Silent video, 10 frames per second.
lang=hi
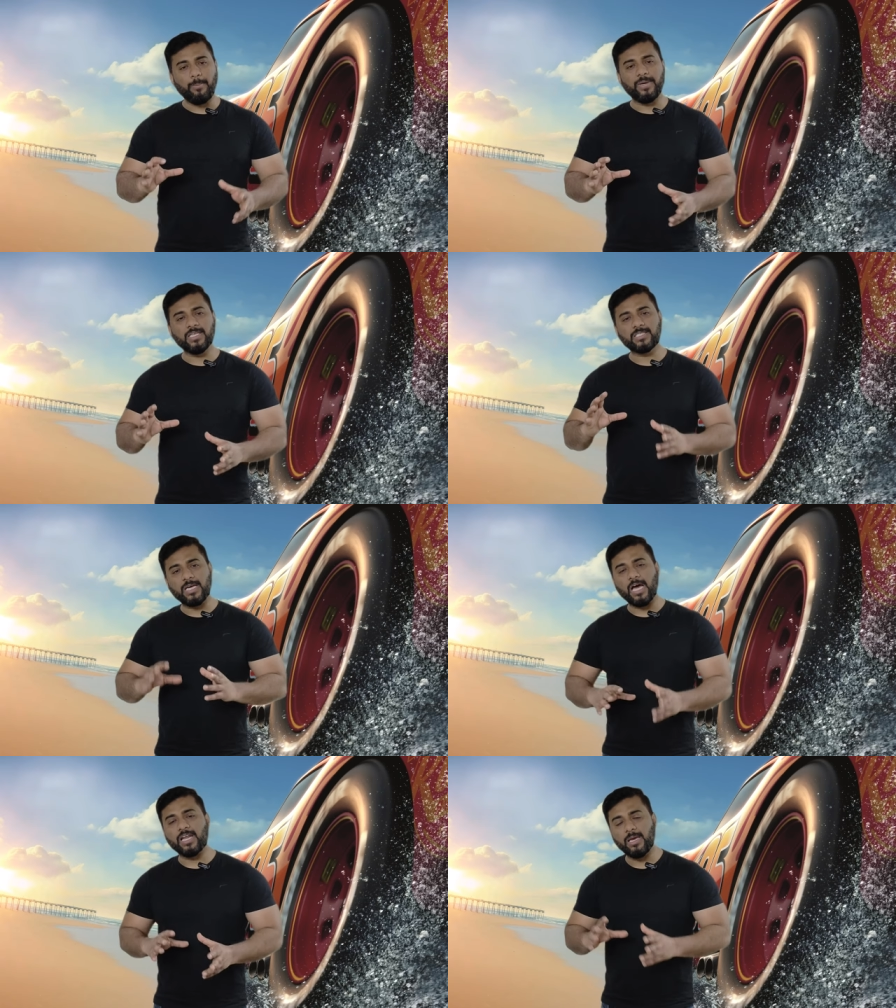आप
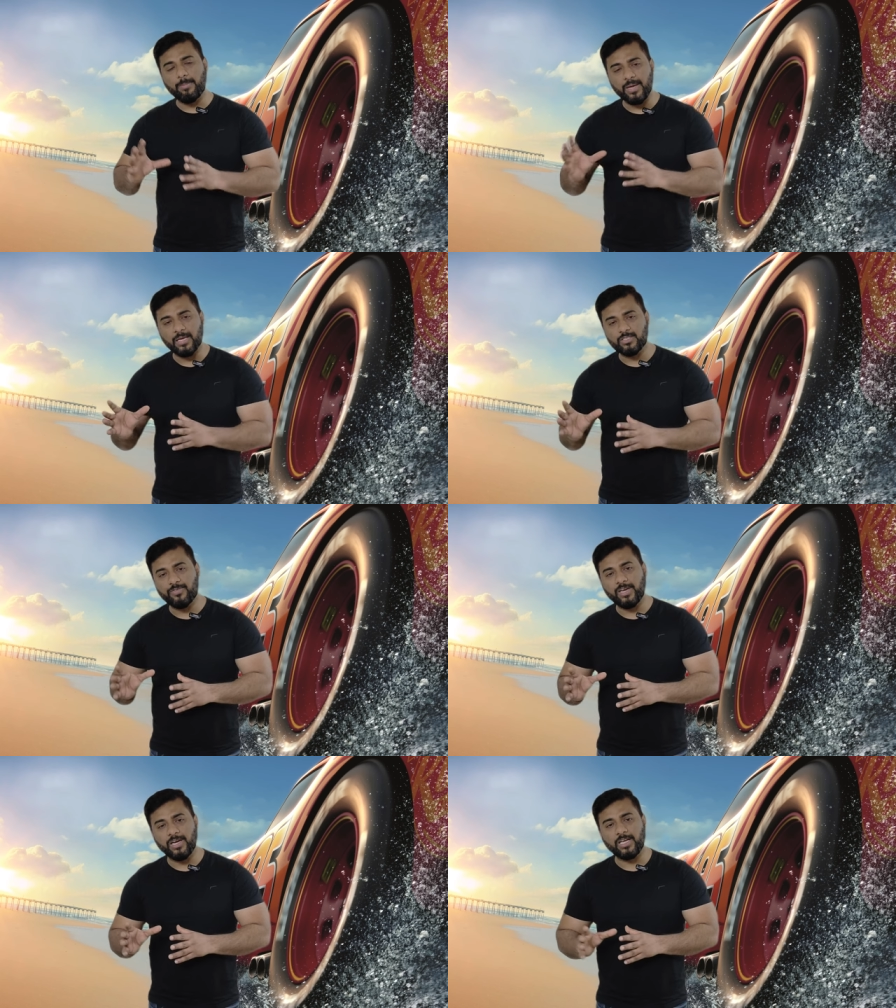इस कार के
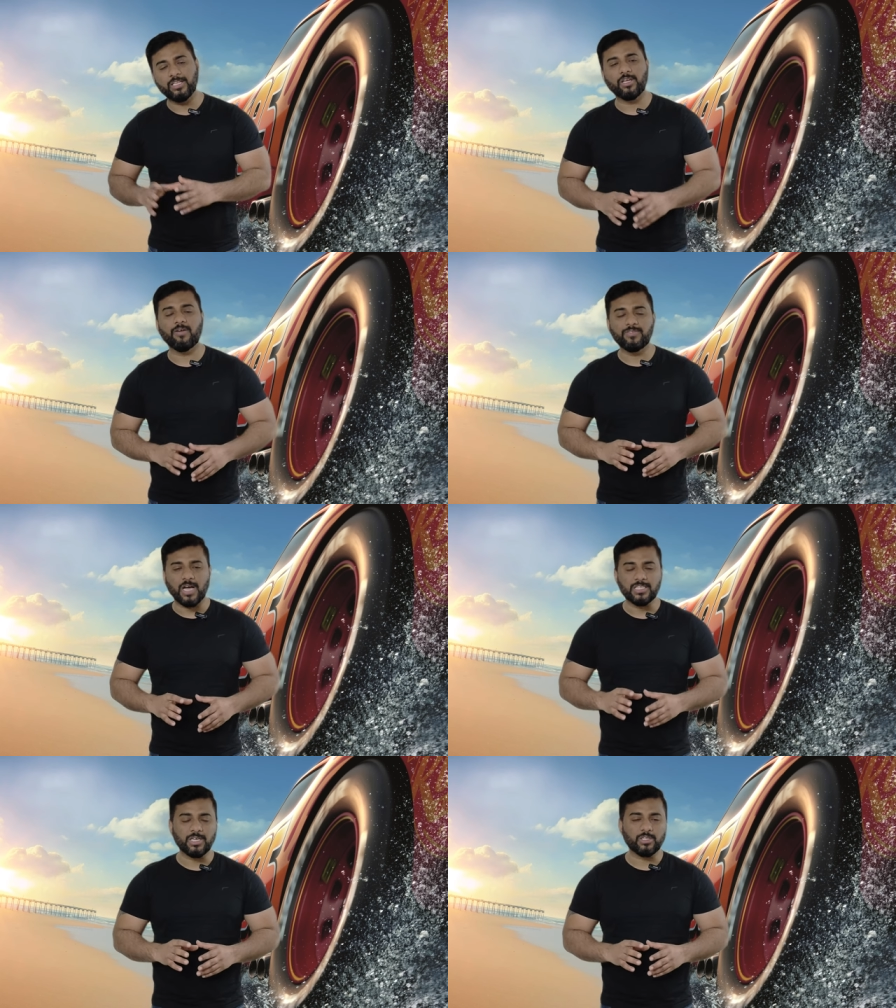बेस वेरिएंट की तरफ
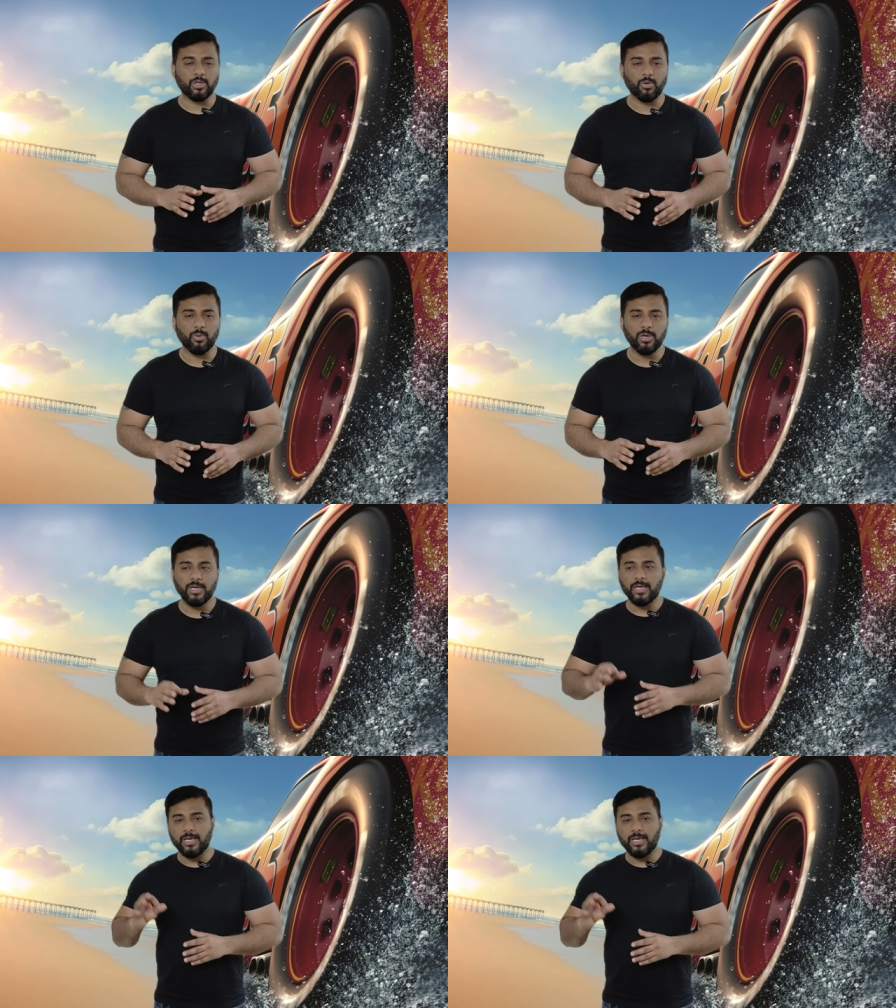जा सकते हो